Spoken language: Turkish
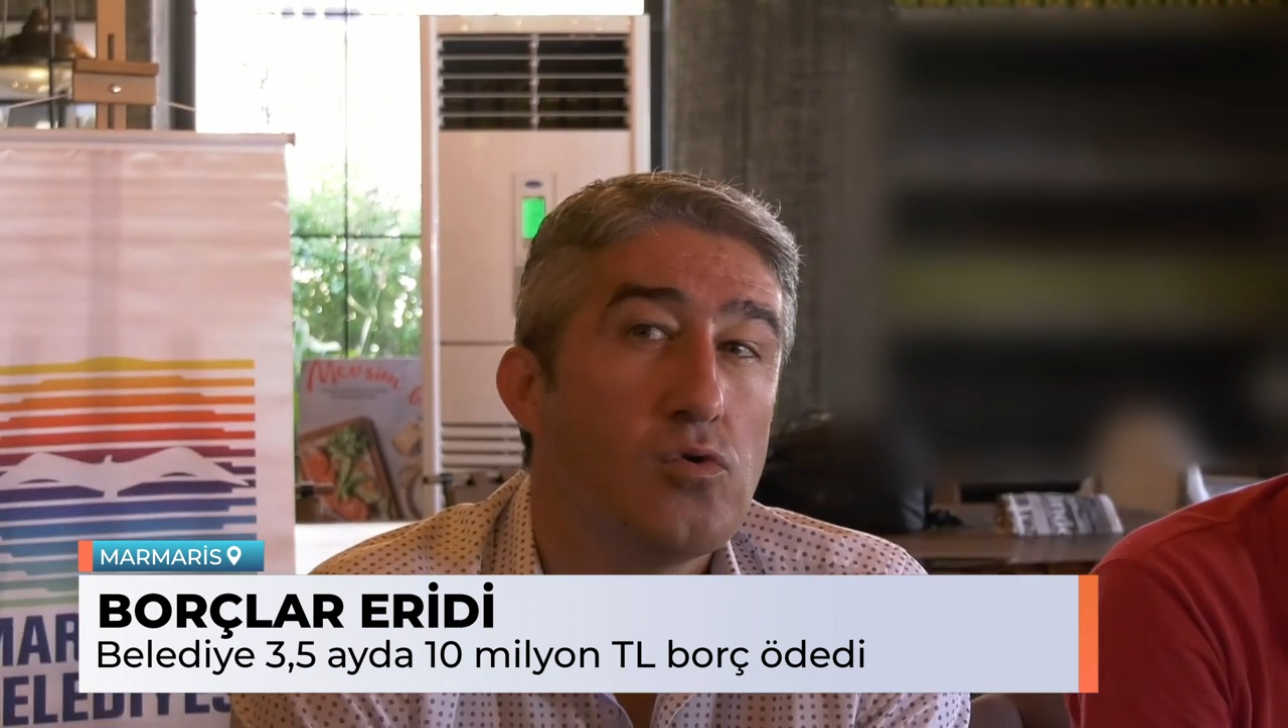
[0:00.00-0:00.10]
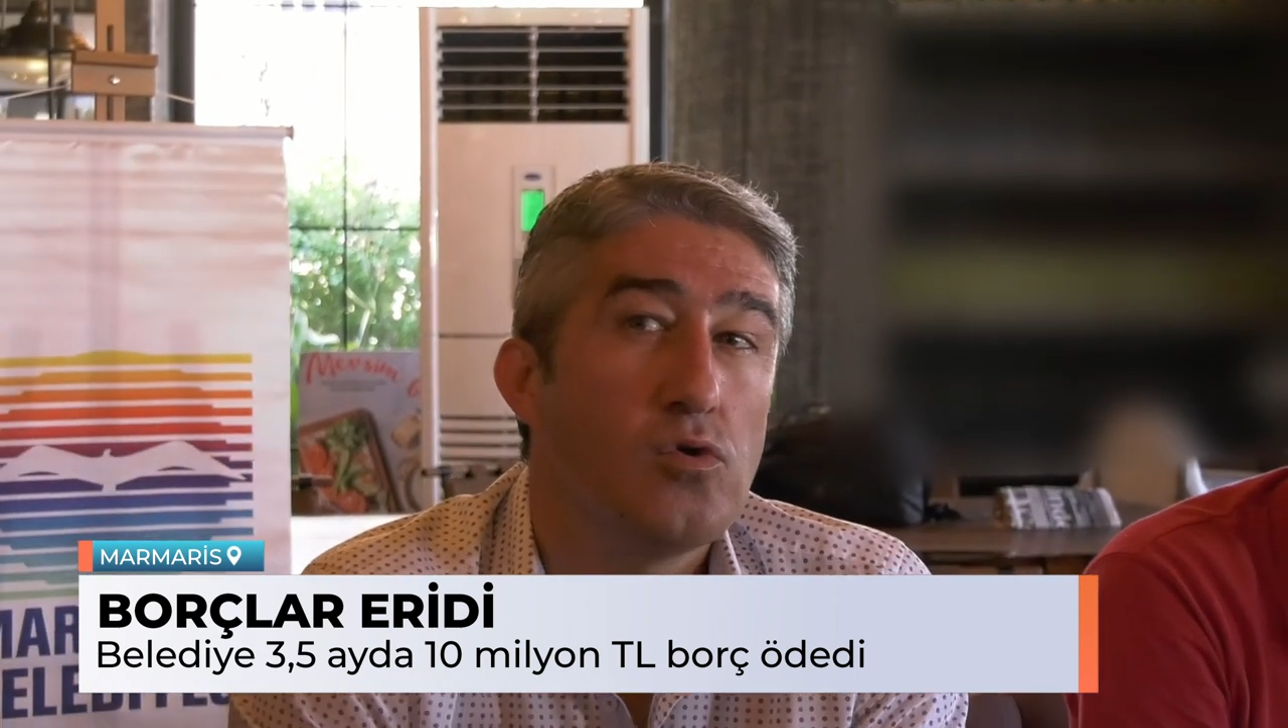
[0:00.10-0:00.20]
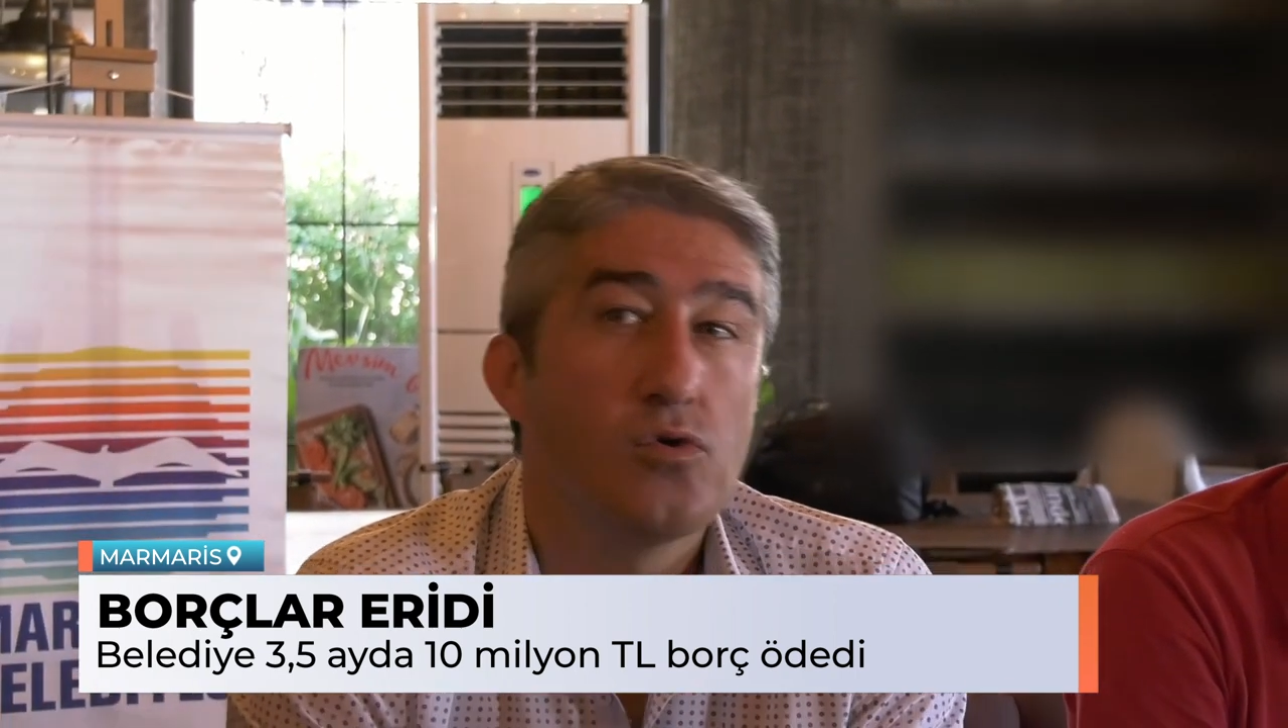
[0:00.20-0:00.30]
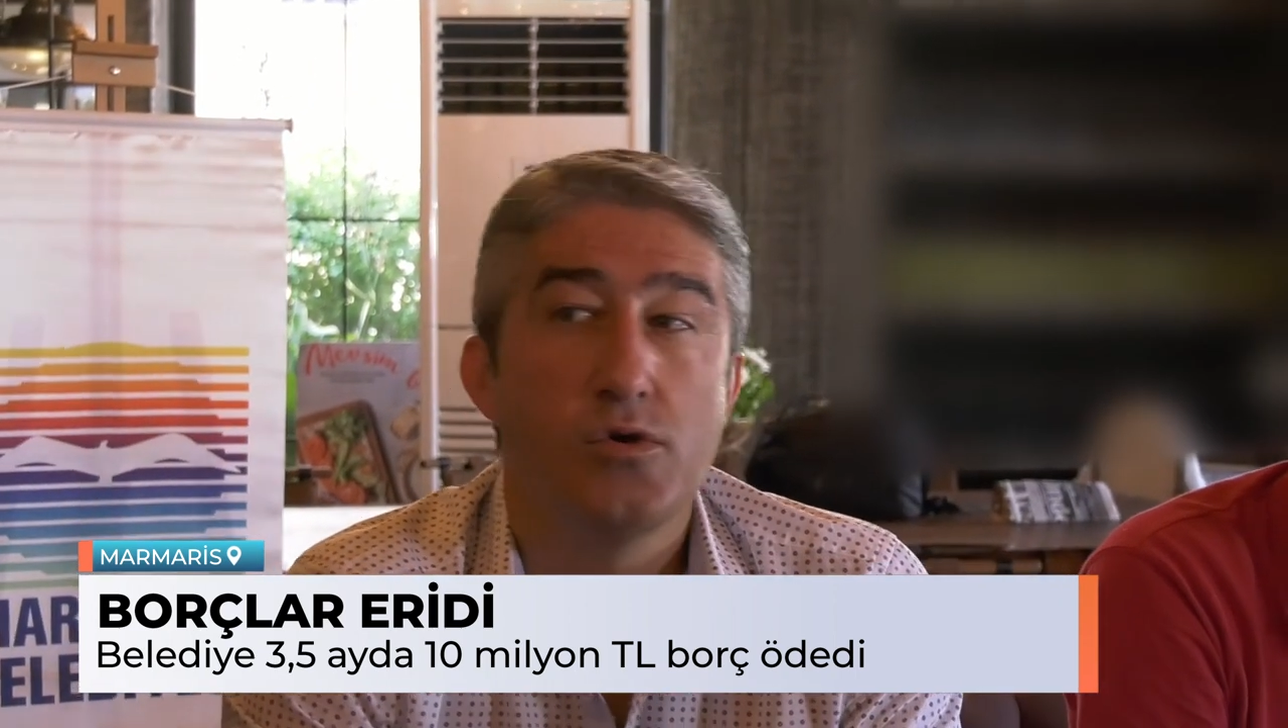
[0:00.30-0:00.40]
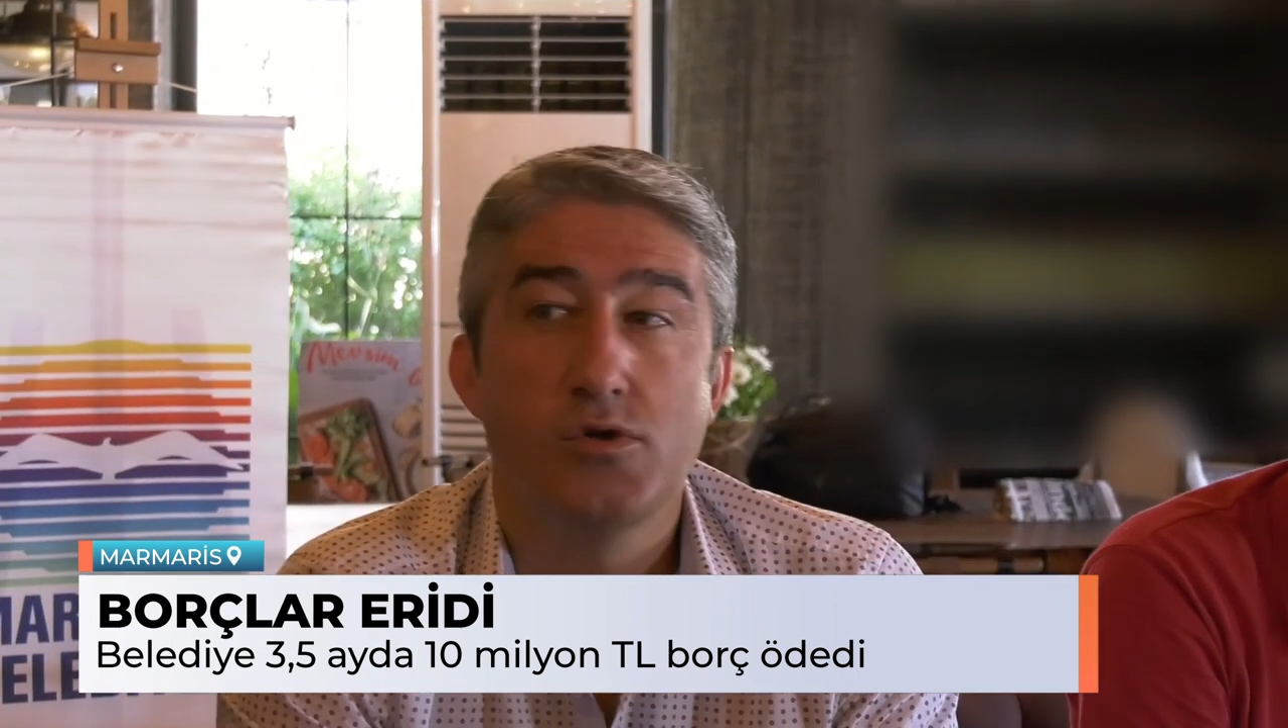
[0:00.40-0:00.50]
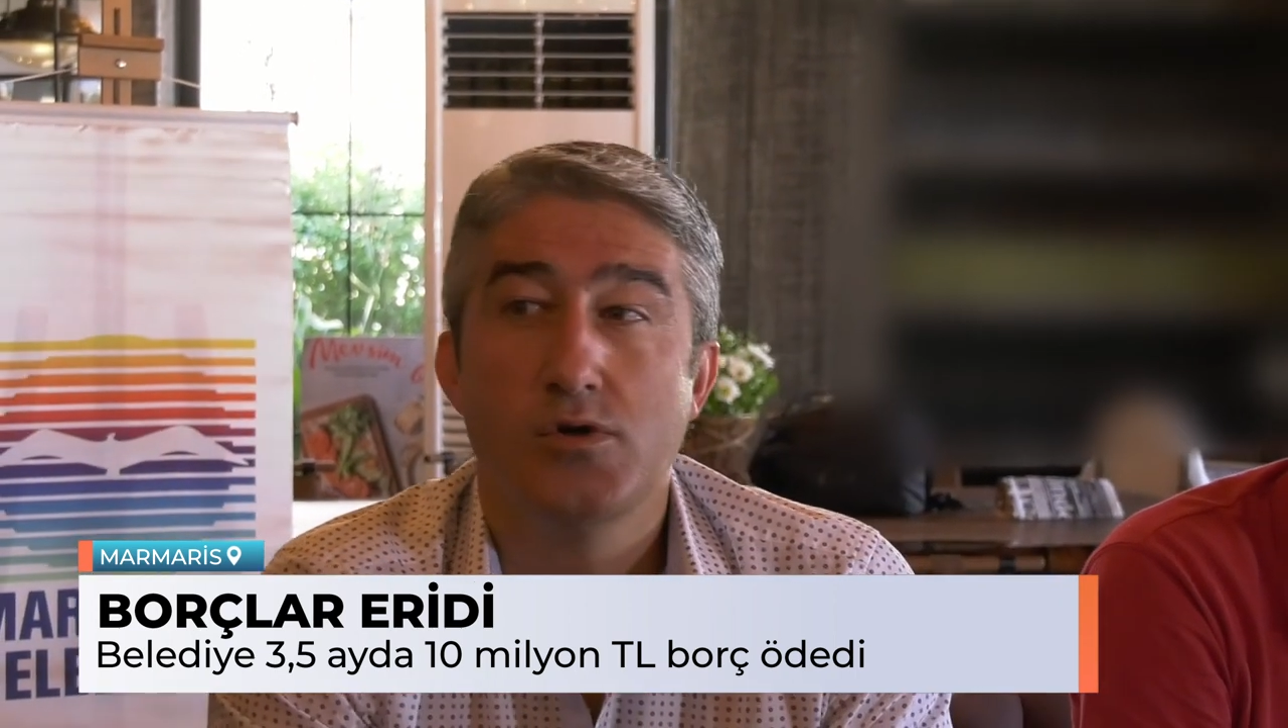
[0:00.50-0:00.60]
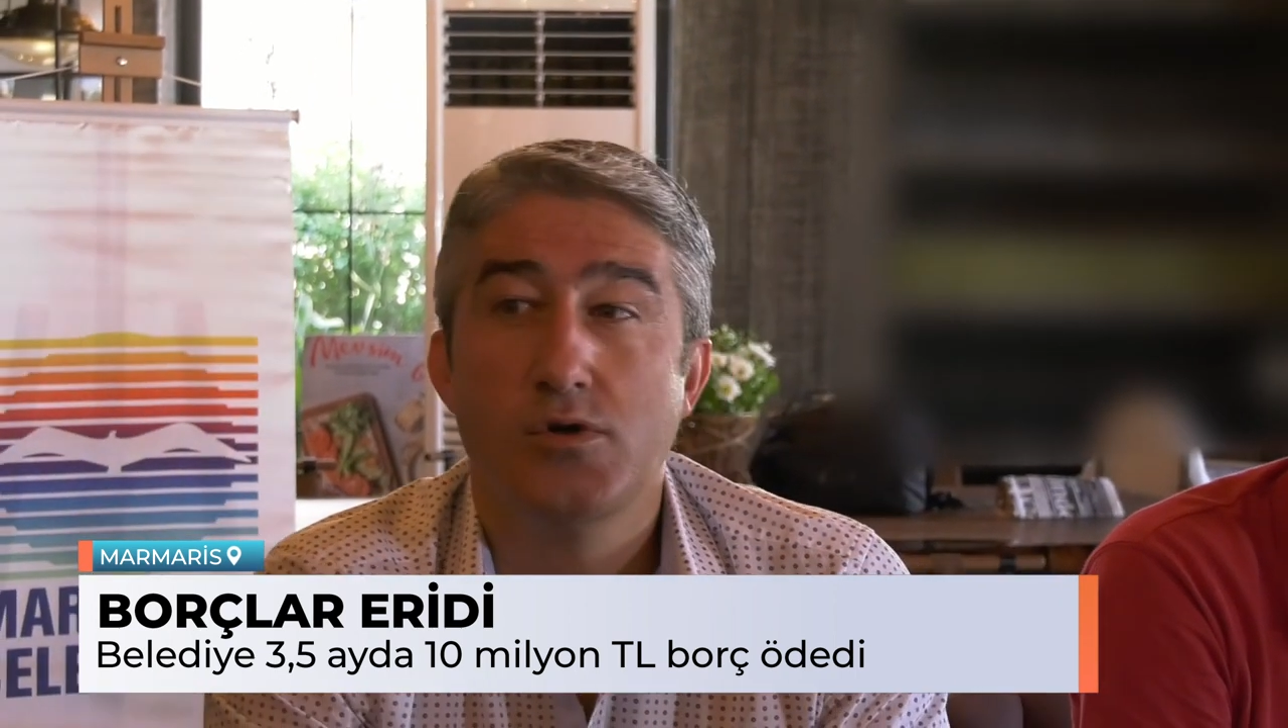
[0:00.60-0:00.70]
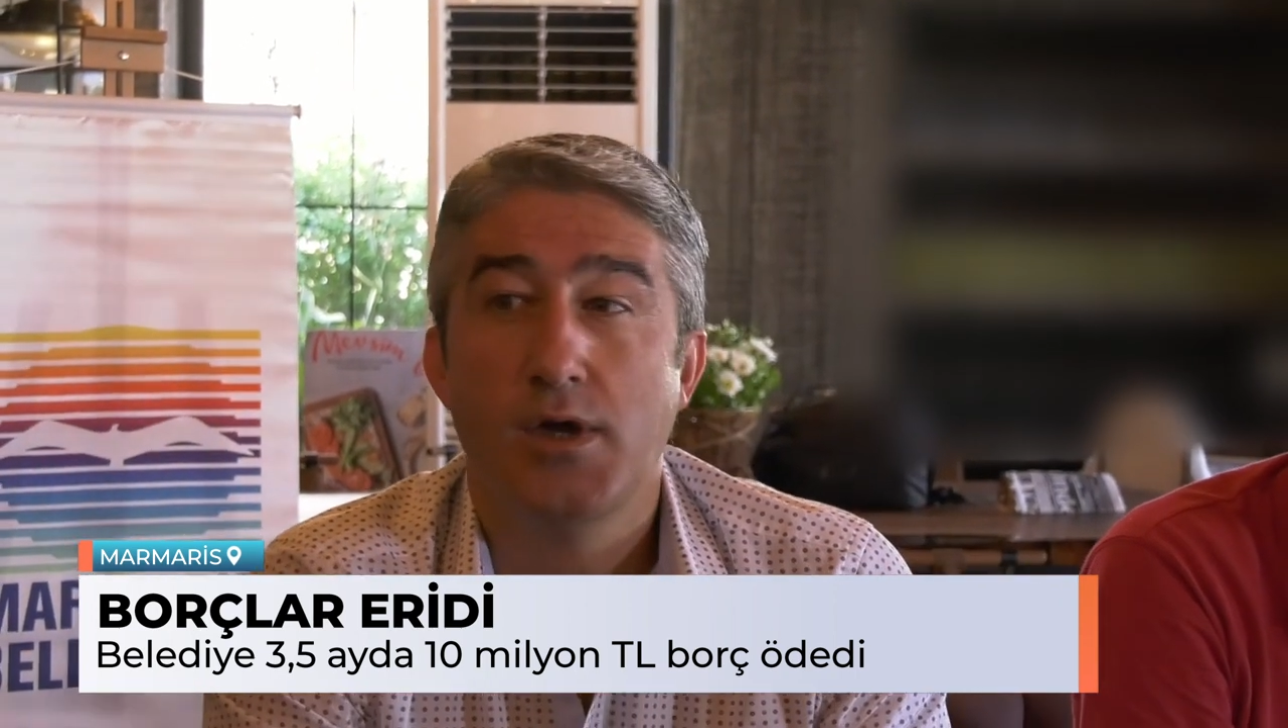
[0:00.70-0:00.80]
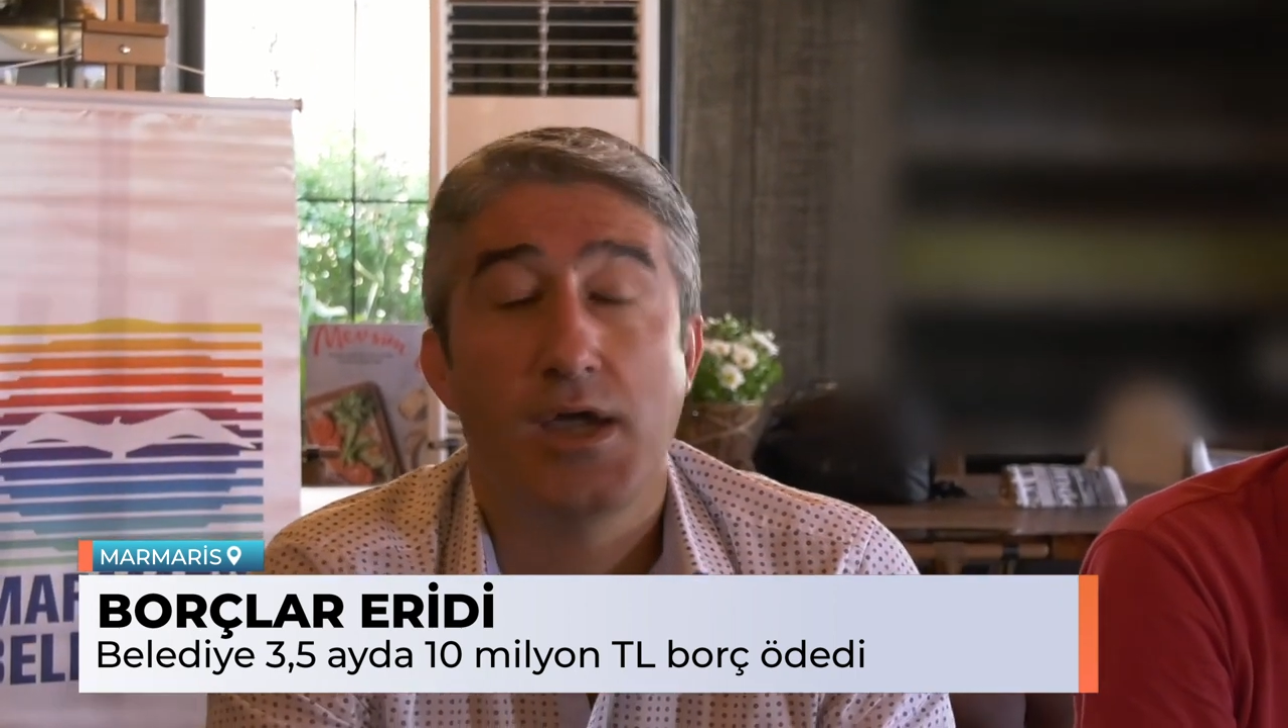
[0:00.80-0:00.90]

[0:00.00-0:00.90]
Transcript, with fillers: o günkü